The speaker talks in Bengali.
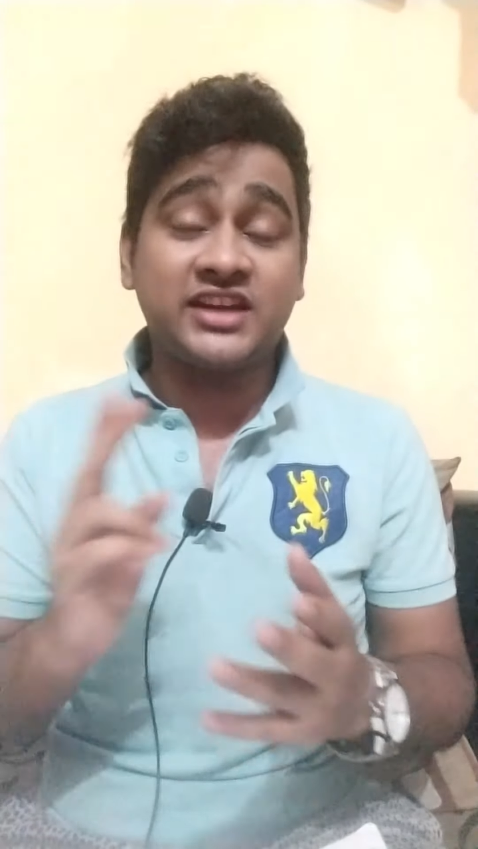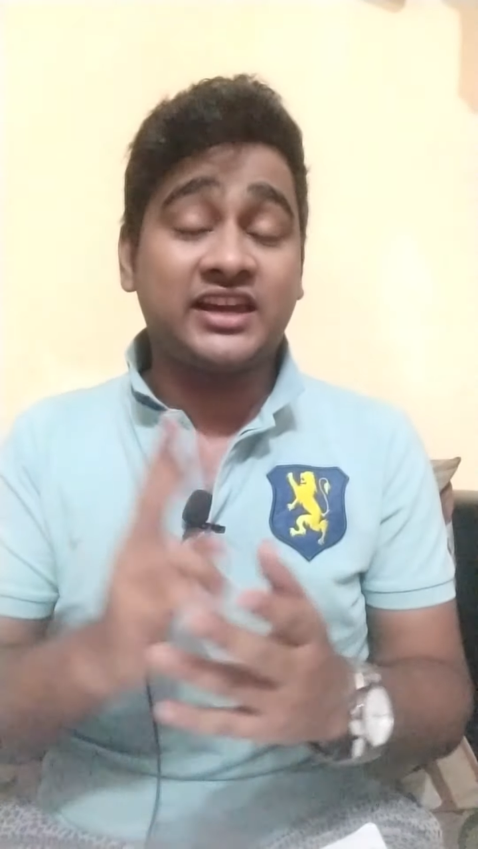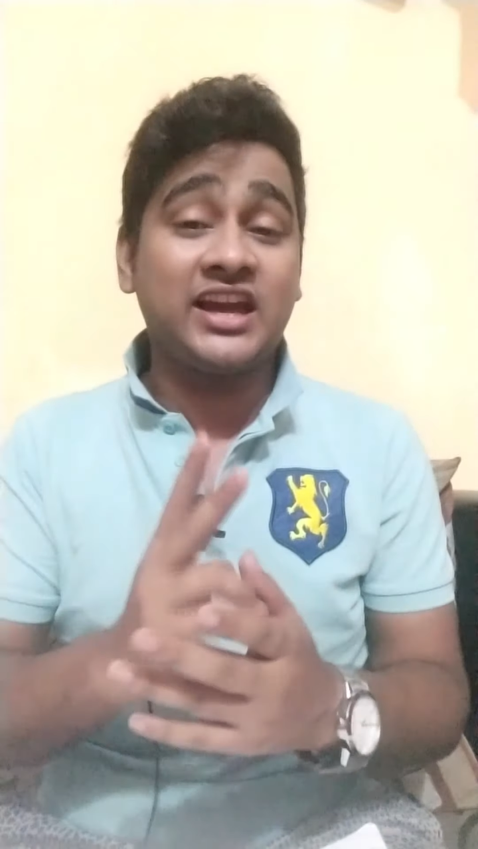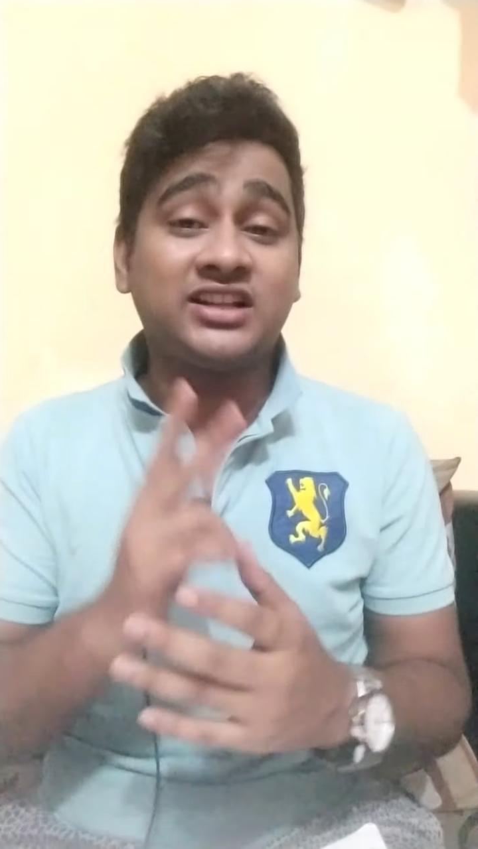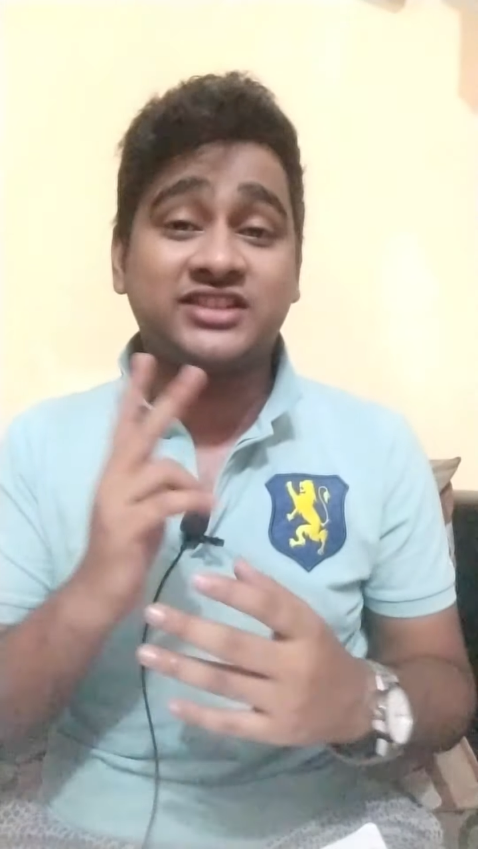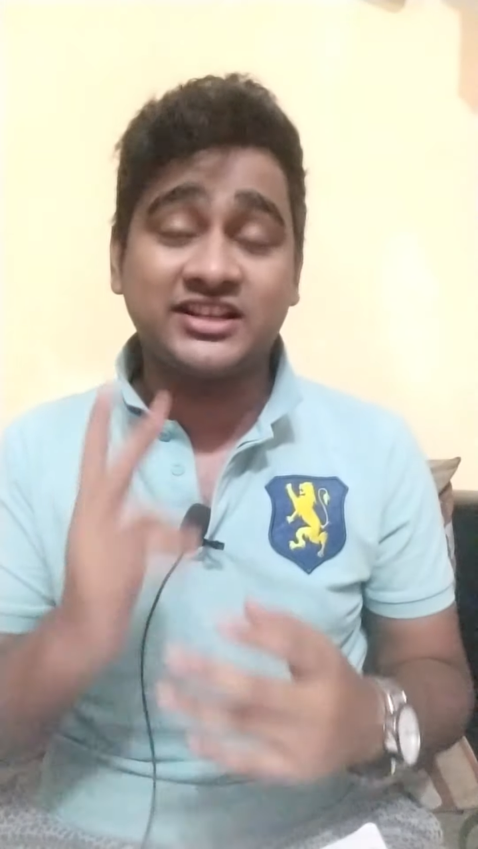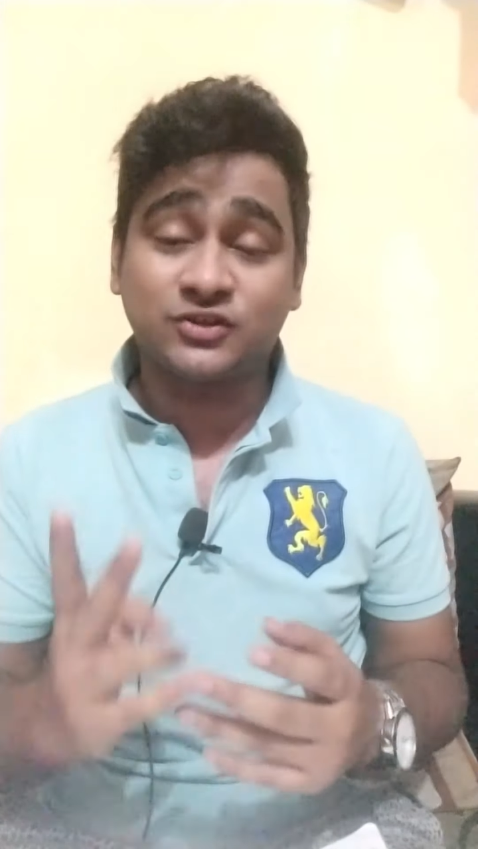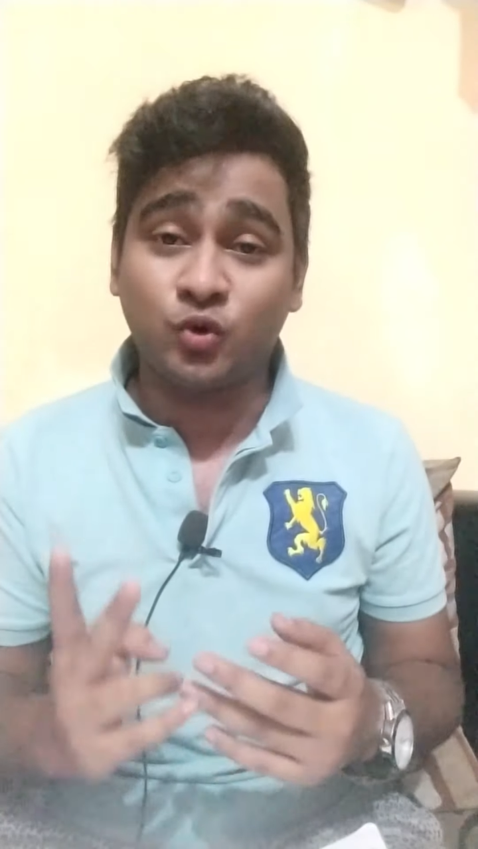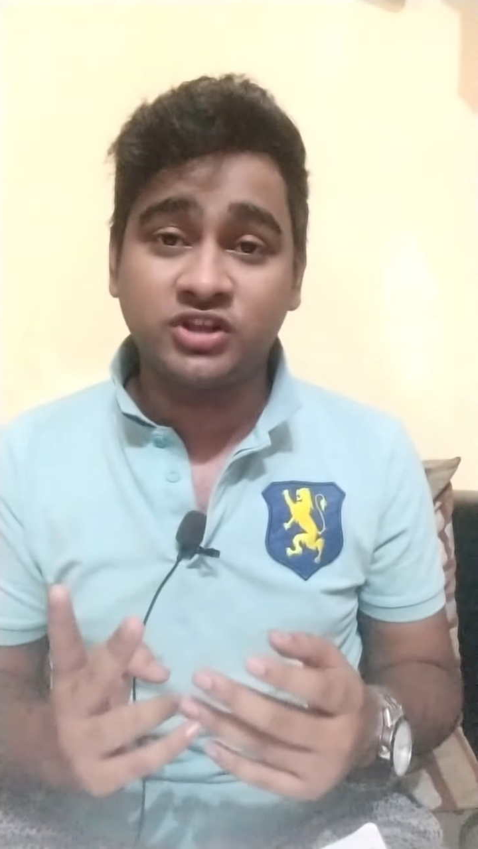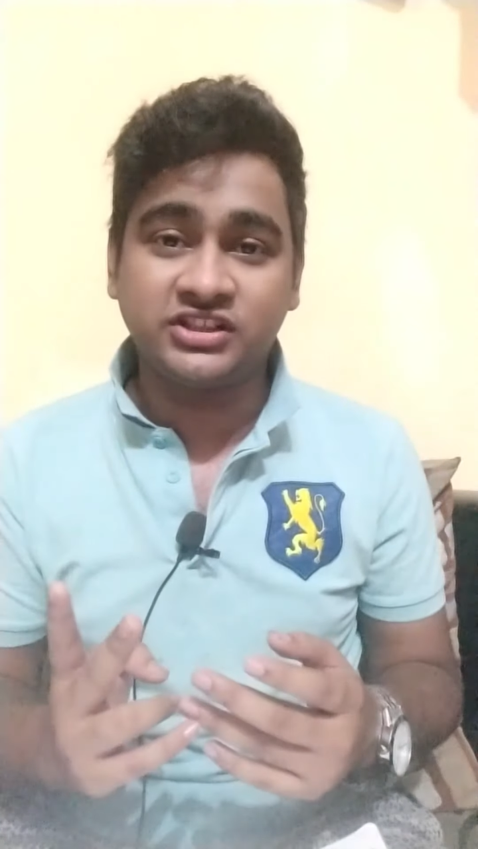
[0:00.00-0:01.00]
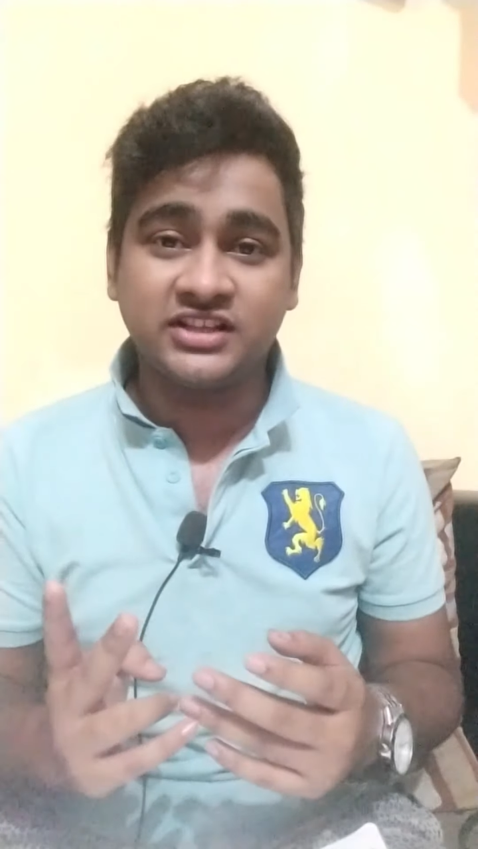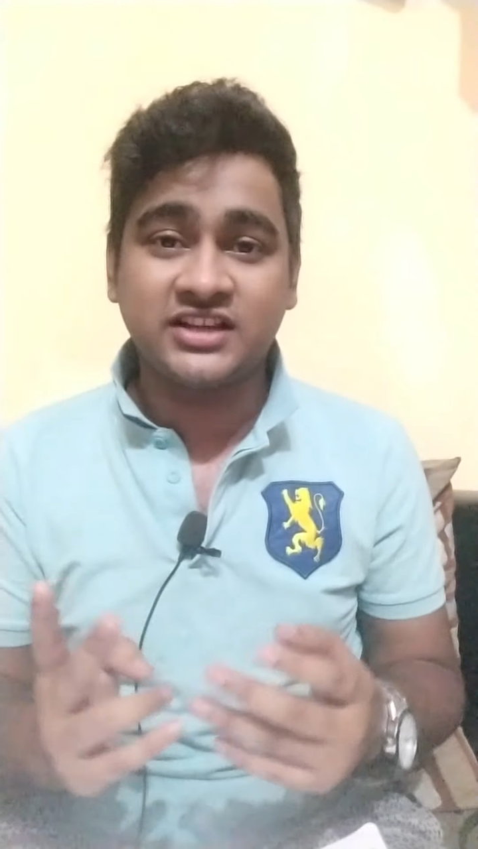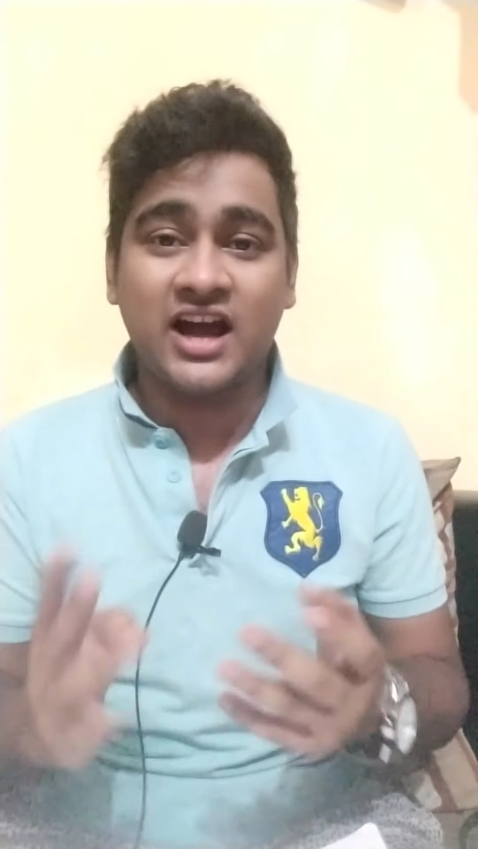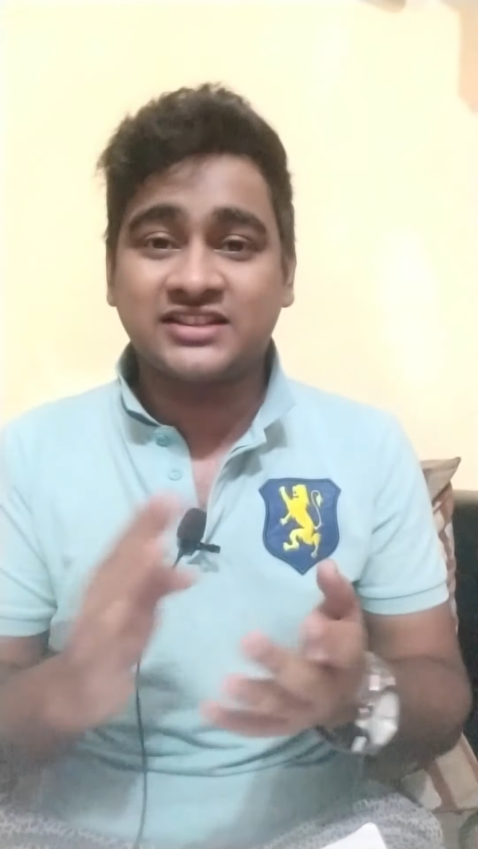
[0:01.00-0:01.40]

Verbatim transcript: কেকেআর চেস করে জিতেছে